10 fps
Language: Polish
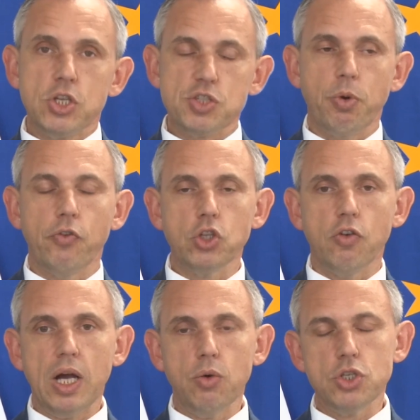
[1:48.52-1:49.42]

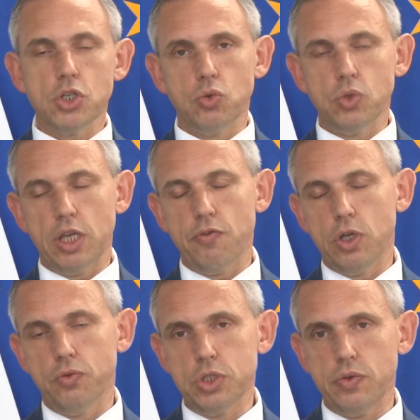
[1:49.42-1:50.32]
spowodowały, że tutaj w
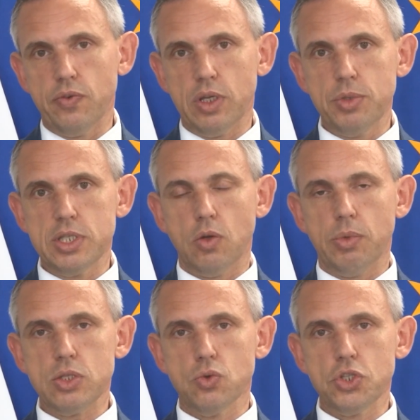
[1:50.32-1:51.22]
województwie
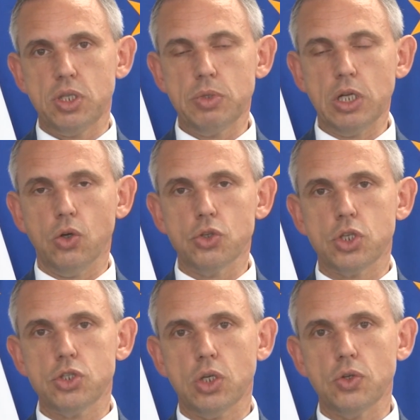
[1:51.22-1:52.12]
warmińsko-mazurskim tylko od
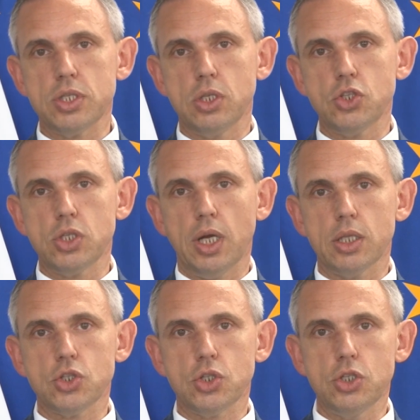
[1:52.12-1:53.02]
3 stycznia
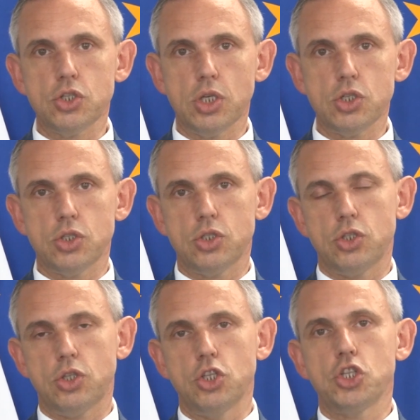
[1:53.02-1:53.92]

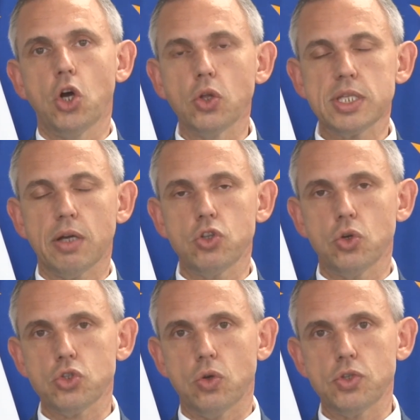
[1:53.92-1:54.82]
3,6 tysiąca
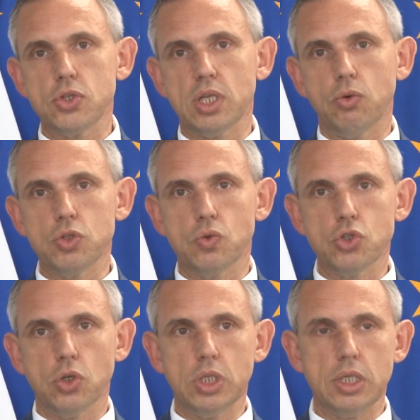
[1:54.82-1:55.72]
wniosków zostało
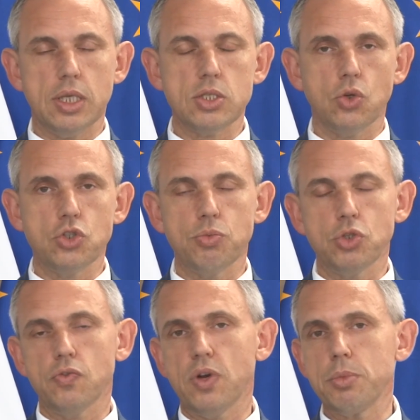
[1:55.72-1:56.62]
złożonych na
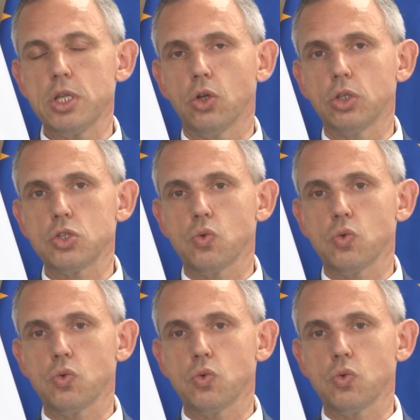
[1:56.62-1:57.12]
182 miliony